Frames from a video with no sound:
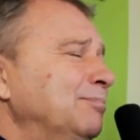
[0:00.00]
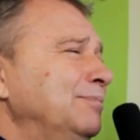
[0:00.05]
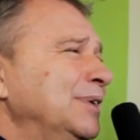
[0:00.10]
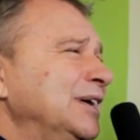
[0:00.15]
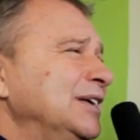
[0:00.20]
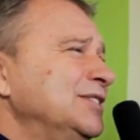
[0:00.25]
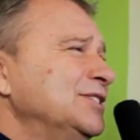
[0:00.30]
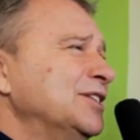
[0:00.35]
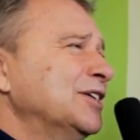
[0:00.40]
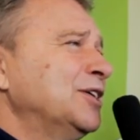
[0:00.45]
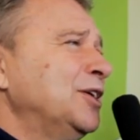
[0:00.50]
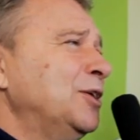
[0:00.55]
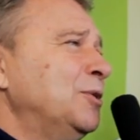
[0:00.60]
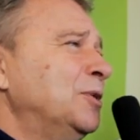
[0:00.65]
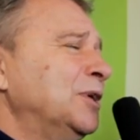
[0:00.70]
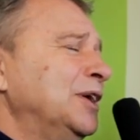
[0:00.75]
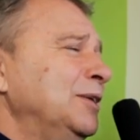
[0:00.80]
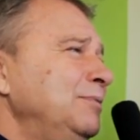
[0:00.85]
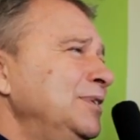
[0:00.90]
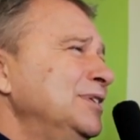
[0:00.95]
będzie
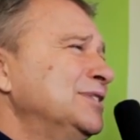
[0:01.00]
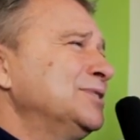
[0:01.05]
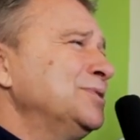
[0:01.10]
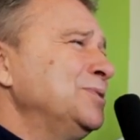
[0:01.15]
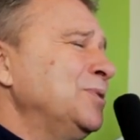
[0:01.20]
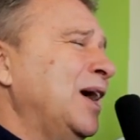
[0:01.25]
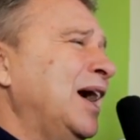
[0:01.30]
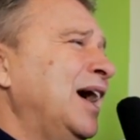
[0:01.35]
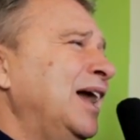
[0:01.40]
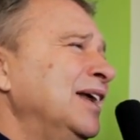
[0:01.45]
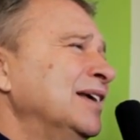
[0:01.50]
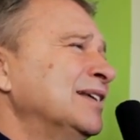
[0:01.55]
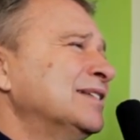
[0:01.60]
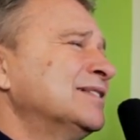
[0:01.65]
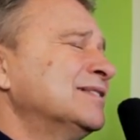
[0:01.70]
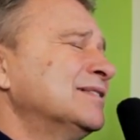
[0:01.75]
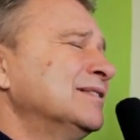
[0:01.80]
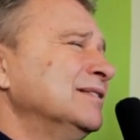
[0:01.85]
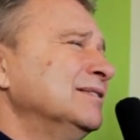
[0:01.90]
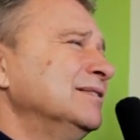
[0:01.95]
koło remisu, ale
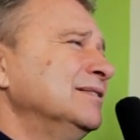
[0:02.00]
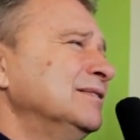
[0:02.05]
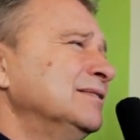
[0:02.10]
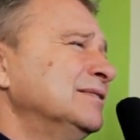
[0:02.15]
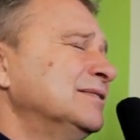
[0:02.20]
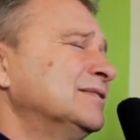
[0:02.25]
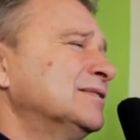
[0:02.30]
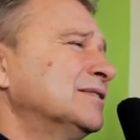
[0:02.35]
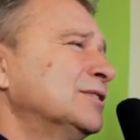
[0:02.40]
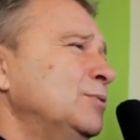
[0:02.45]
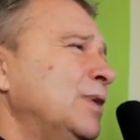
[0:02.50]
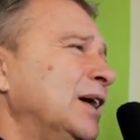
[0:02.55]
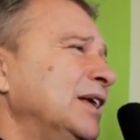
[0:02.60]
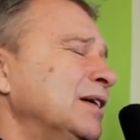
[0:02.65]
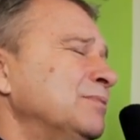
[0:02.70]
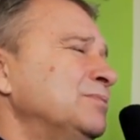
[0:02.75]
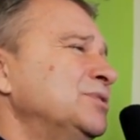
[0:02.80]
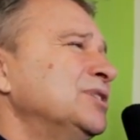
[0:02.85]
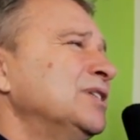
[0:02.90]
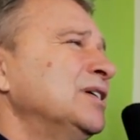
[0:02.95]

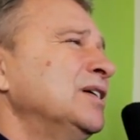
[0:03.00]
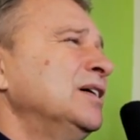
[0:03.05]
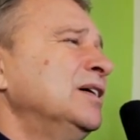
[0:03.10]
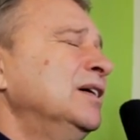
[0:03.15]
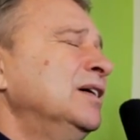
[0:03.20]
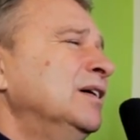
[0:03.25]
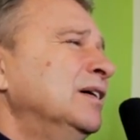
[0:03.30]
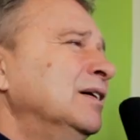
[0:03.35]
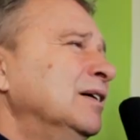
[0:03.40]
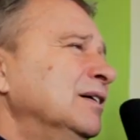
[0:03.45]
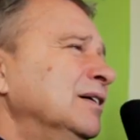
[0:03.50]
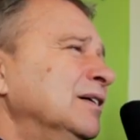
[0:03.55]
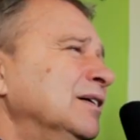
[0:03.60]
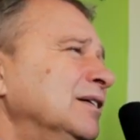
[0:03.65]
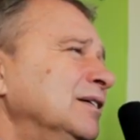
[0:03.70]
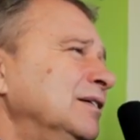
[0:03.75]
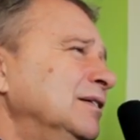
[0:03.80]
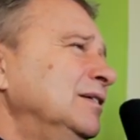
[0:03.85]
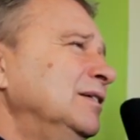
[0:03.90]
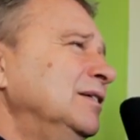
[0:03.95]
skłaniam się
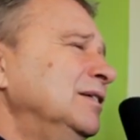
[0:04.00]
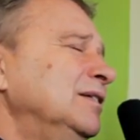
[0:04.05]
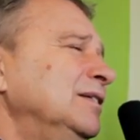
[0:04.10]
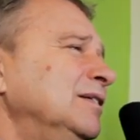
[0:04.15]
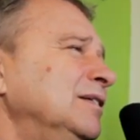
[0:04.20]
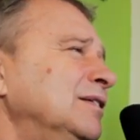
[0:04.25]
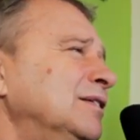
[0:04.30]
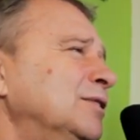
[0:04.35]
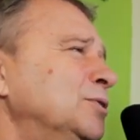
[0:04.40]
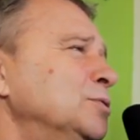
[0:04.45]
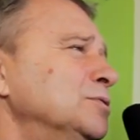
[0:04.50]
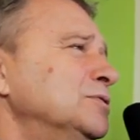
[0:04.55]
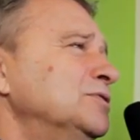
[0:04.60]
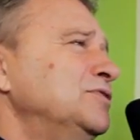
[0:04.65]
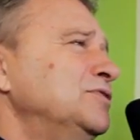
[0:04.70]
E, i, i ku